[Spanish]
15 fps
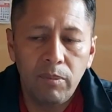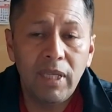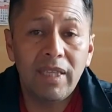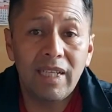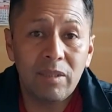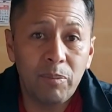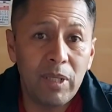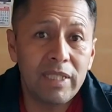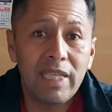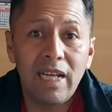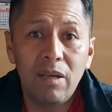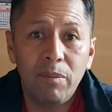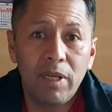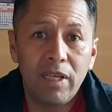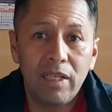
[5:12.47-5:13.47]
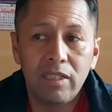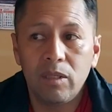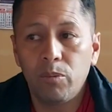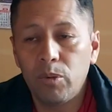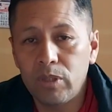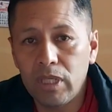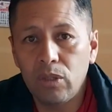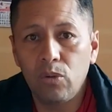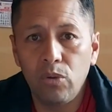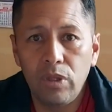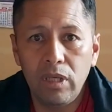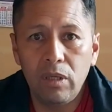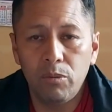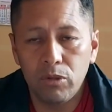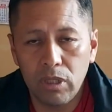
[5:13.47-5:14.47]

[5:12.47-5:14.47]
mientras pase la emergencia, pues acudir,